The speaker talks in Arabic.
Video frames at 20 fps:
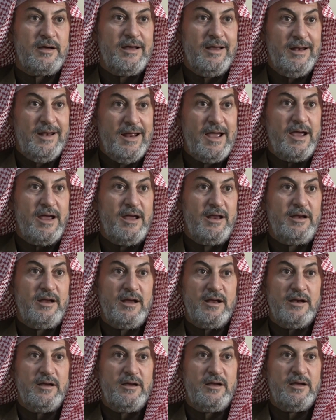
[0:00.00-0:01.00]
الى اين
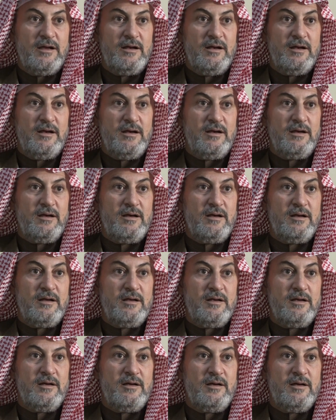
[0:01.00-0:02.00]
يعني
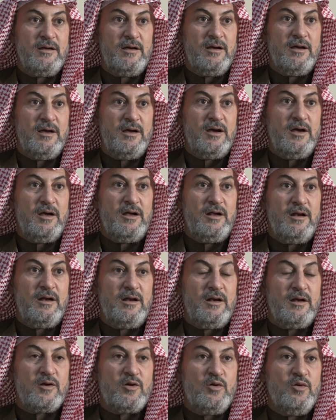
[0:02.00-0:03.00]
آه،
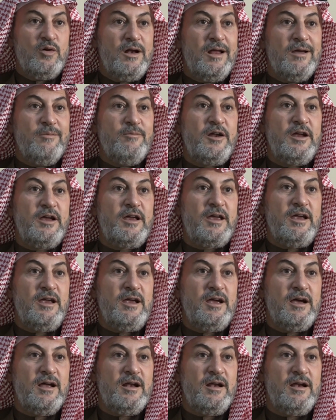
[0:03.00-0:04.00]
القوى
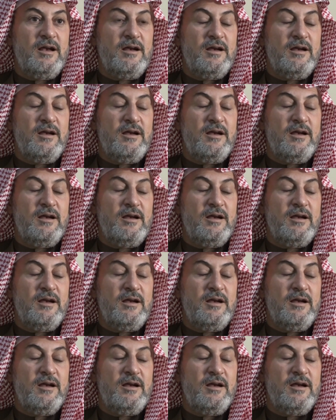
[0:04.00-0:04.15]
الامريكيه